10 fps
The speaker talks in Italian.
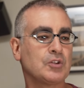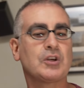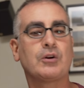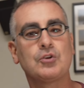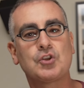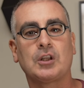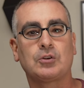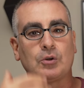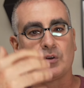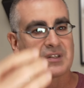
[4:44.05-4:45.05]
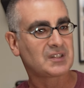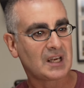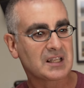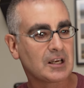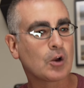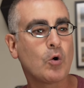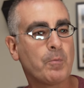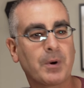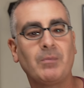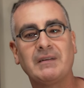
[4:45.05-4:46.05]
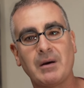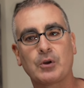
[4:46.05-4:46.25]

intero oggetto senza alcun problema,